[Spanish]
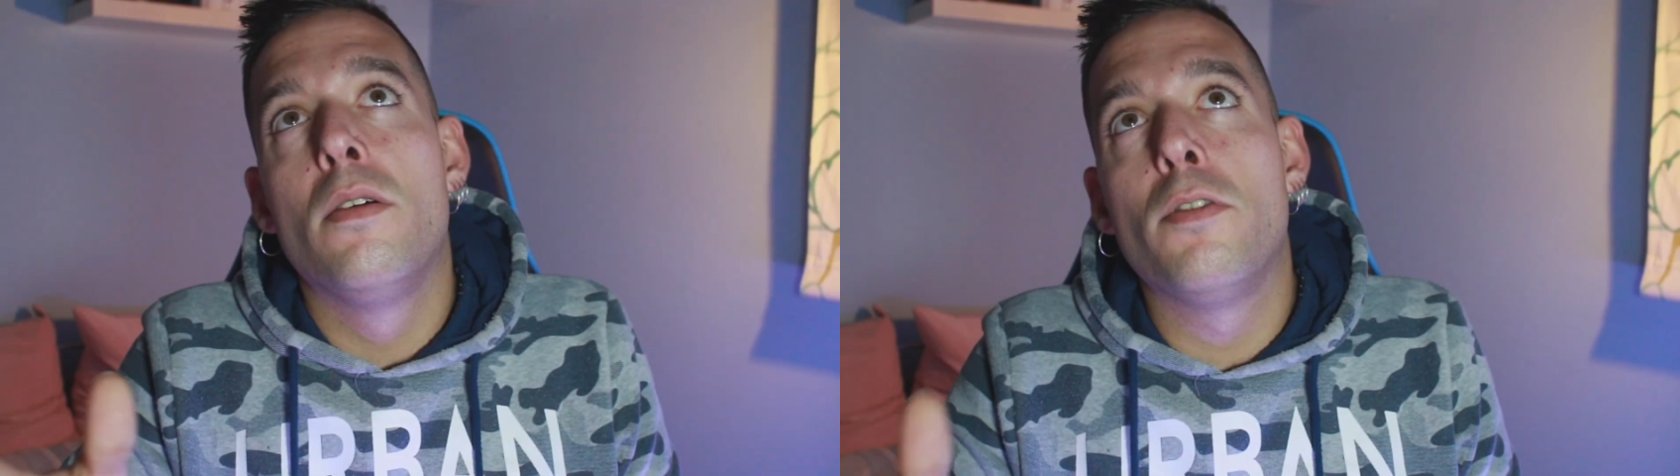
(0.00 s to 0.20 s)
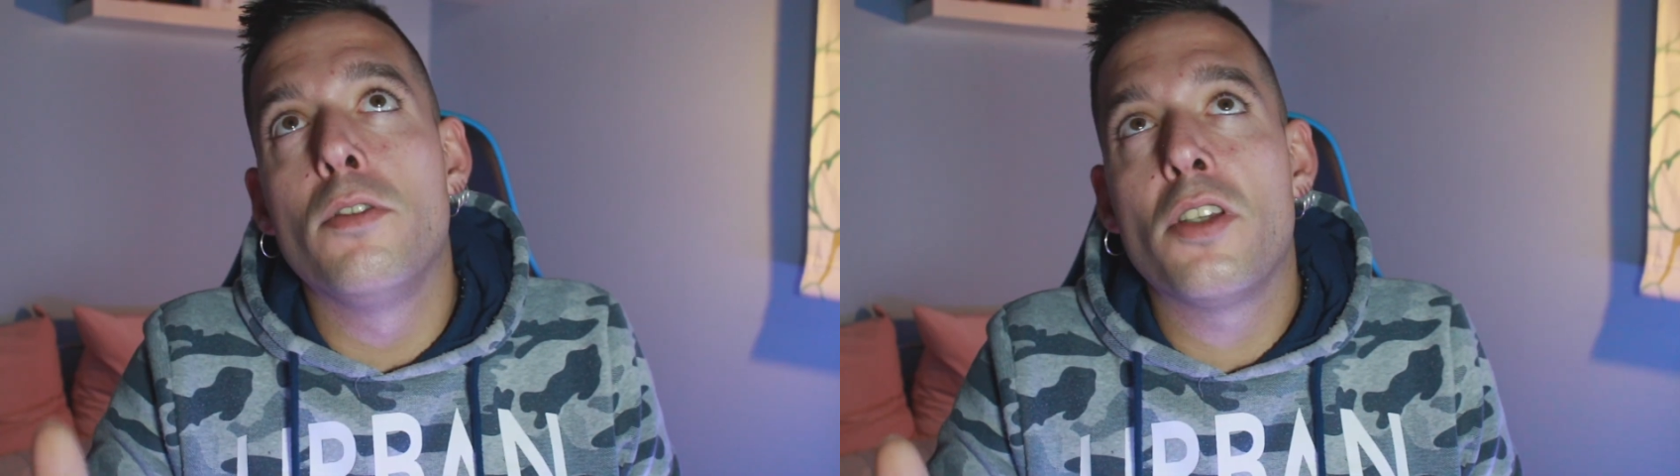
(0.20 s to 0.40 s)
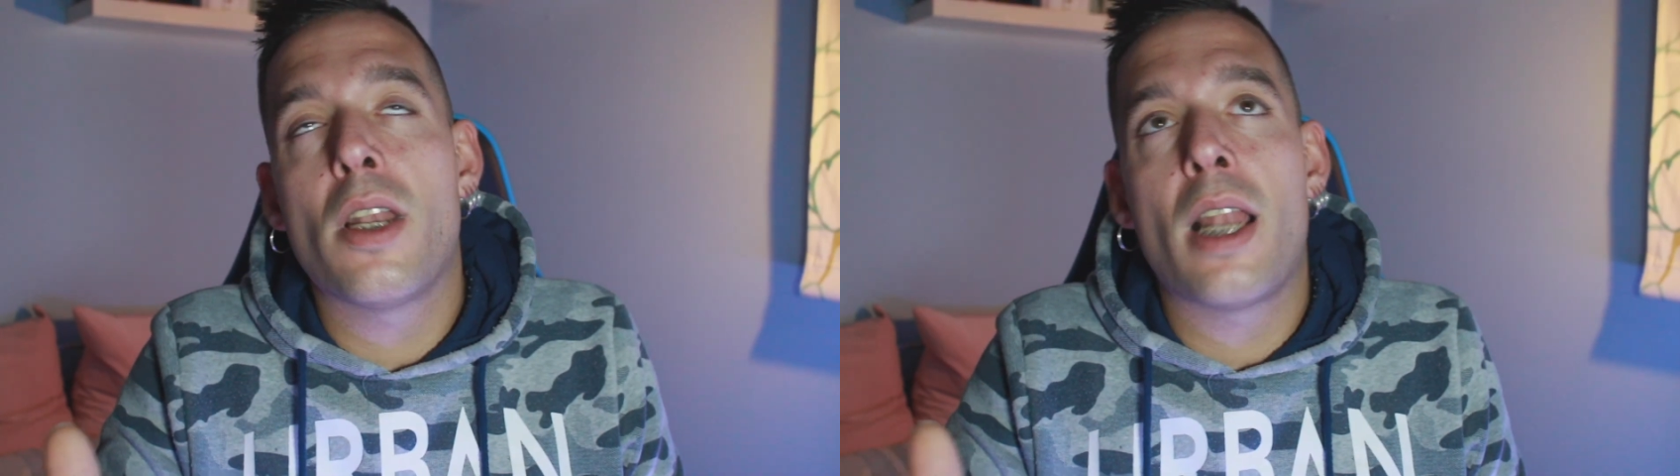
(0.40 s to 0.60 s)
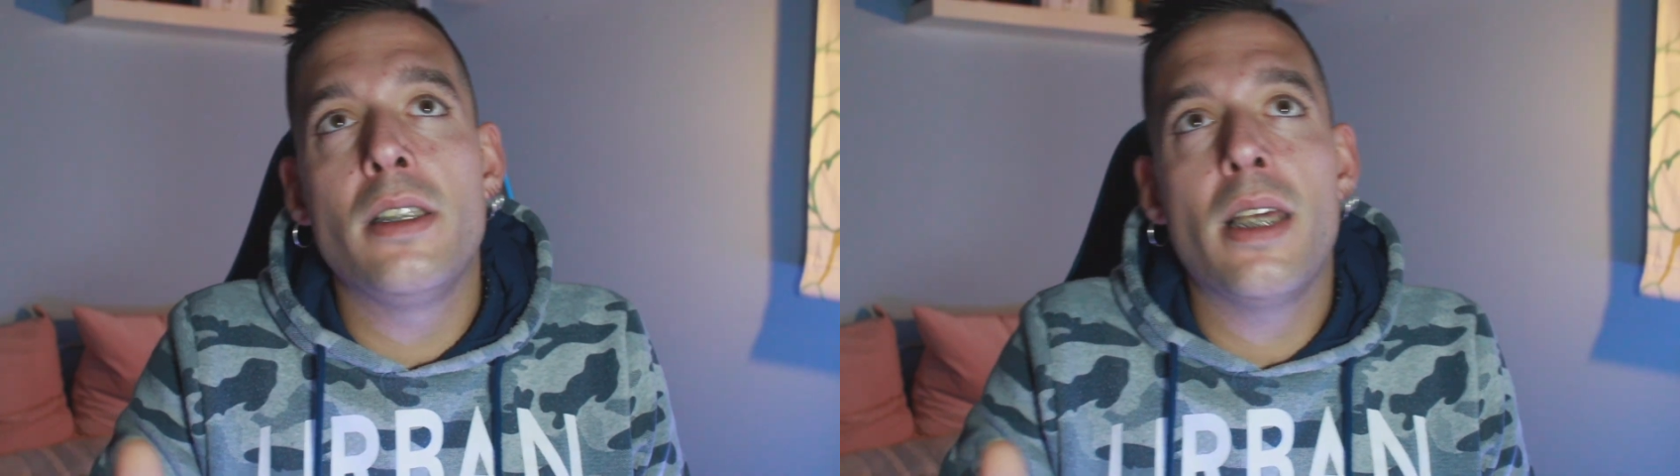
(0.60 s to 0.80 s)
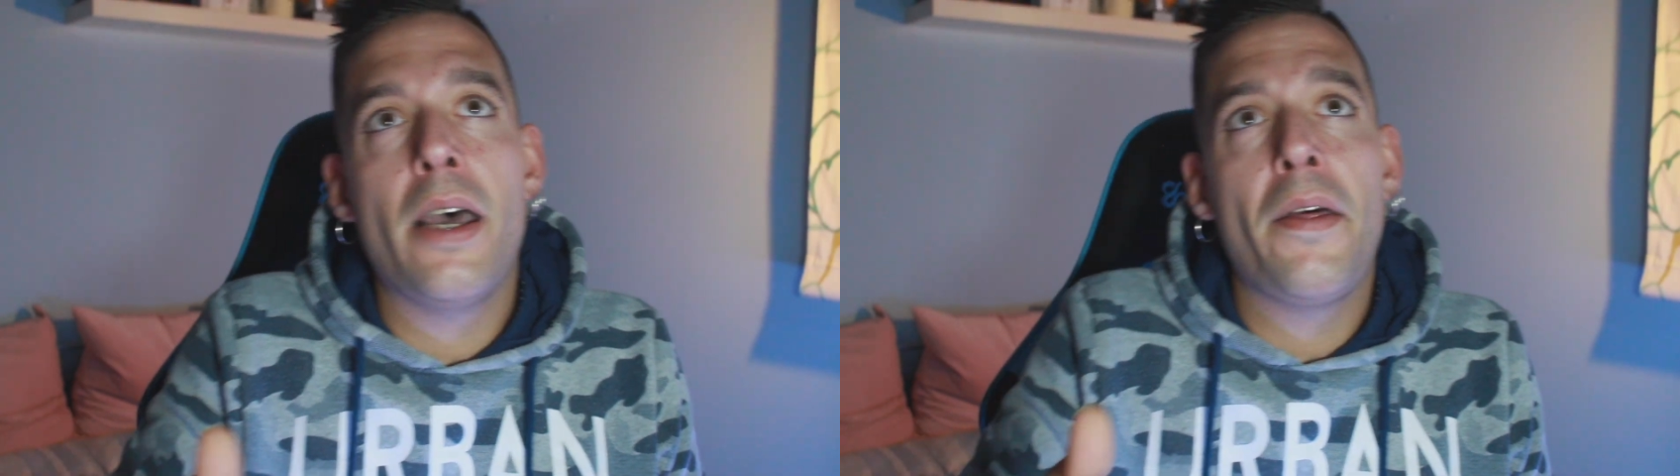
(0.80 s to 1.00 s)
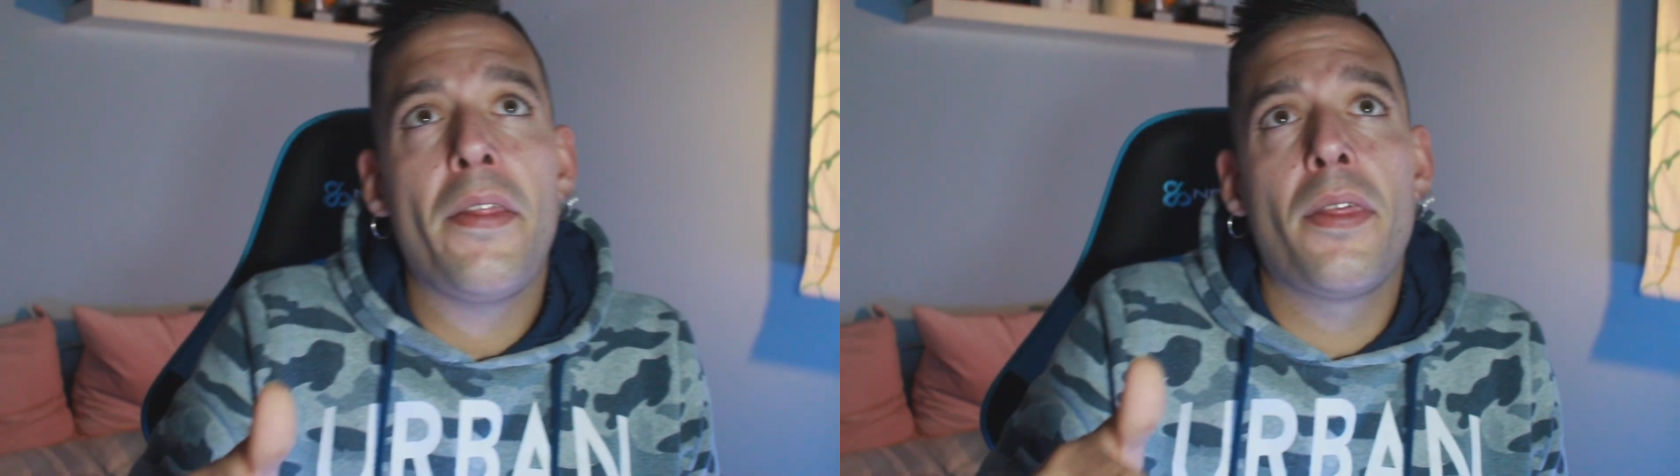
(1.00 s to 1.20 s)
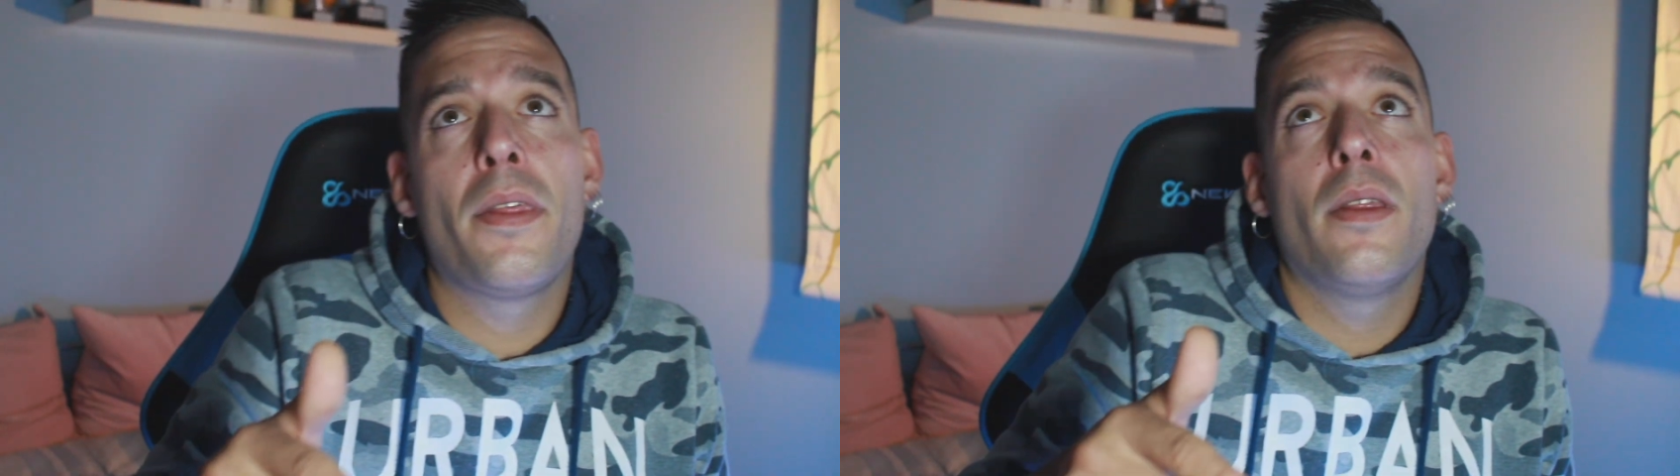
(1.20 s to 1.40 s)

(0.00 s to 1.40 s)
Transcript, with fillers: funcionalidad